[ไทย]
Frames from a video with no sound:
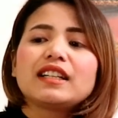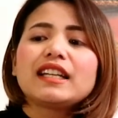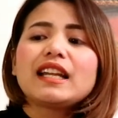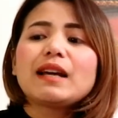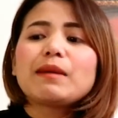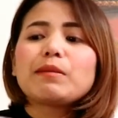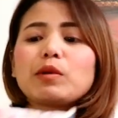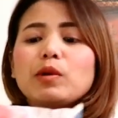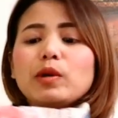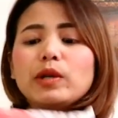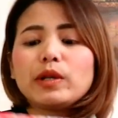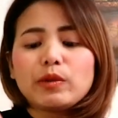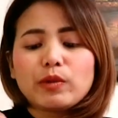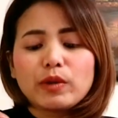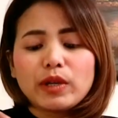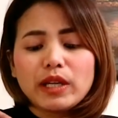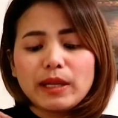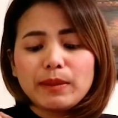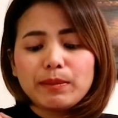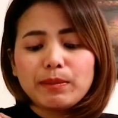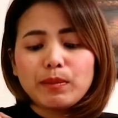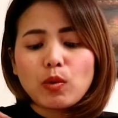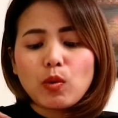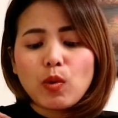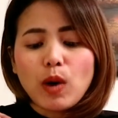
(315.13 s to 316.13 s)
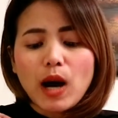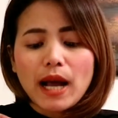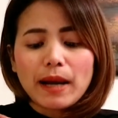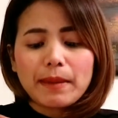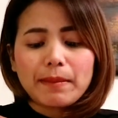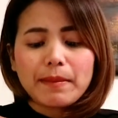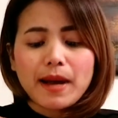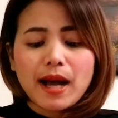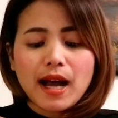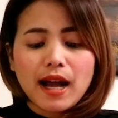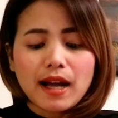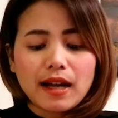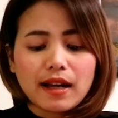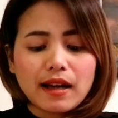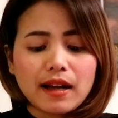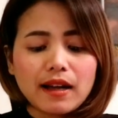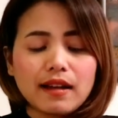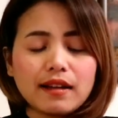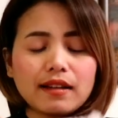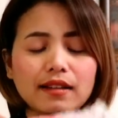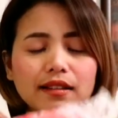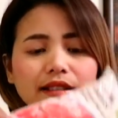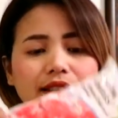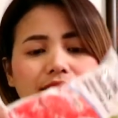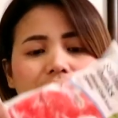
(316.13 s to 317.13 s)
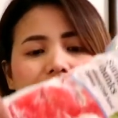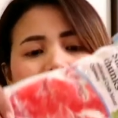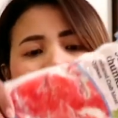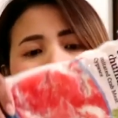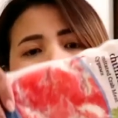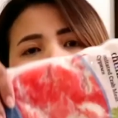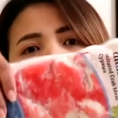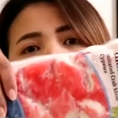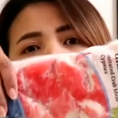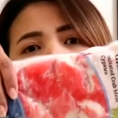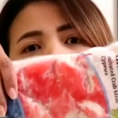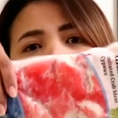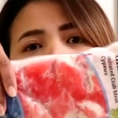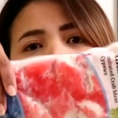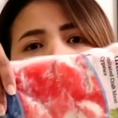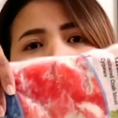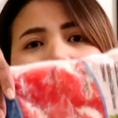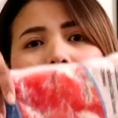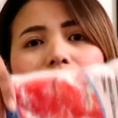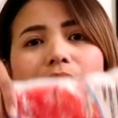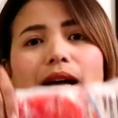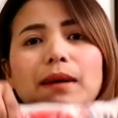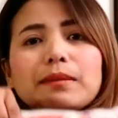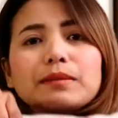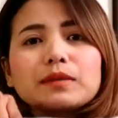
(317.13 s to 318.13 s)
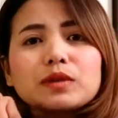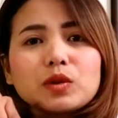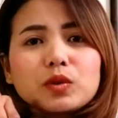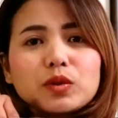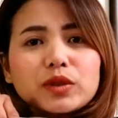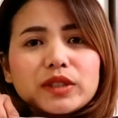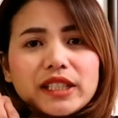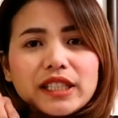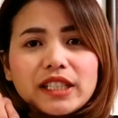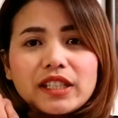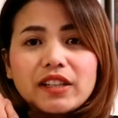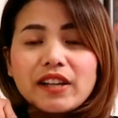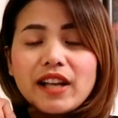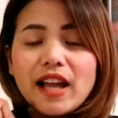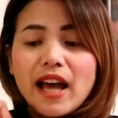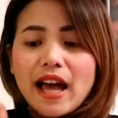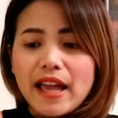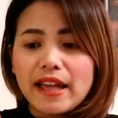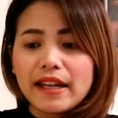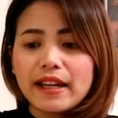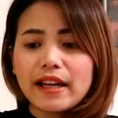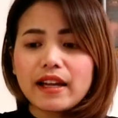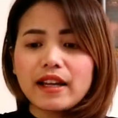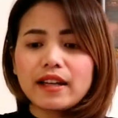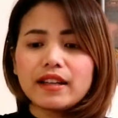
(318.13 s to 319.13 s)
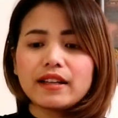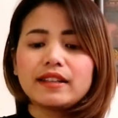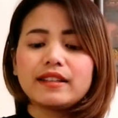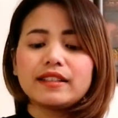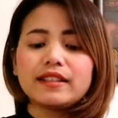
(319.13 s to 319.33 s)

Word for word: เนี่ยมิวหิวกินปูอัดบากอะจะไปทำซูชิก็ได้นะ